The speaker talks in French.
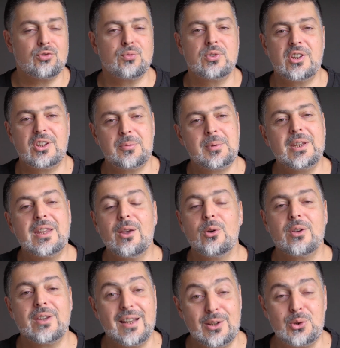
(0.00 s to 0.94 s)
Je vous explique
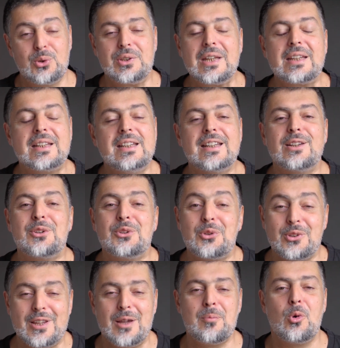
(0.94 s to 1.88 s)
euh, quelques techniques,
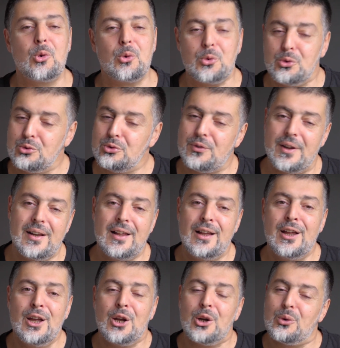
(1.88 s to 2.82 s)
notamment une nouvelle
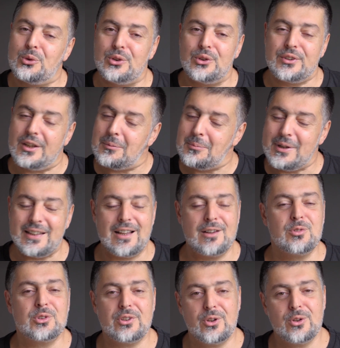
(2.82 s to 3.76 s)
qu'on est en train de mettre
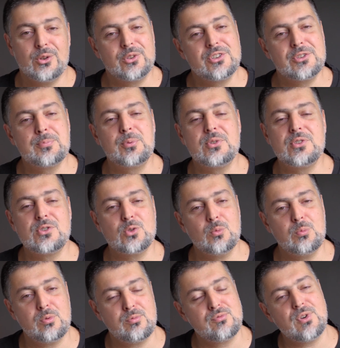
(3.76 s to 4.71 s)
à votre
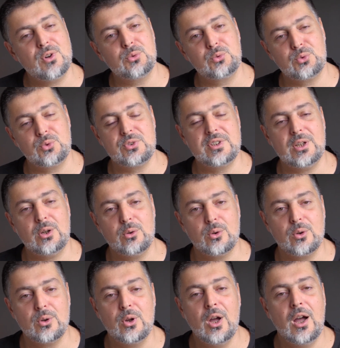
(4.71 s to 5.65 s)
disposition pour pouvoir nous soutenir
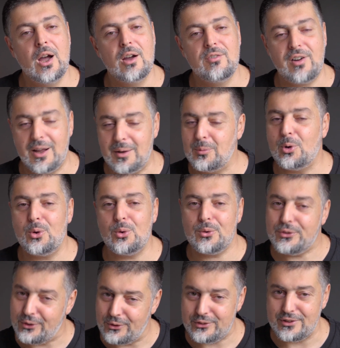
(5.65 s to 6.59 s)
euh,
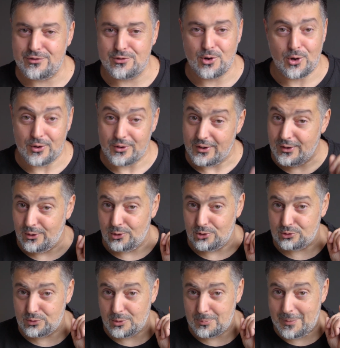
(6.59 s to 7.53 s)
vraiment sans effort.
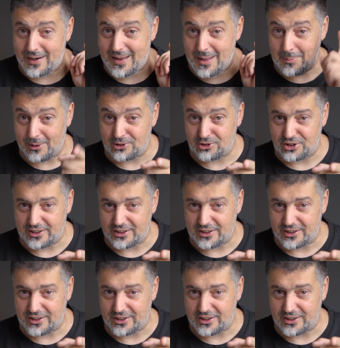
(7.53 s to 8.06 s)
Je vous en parle après le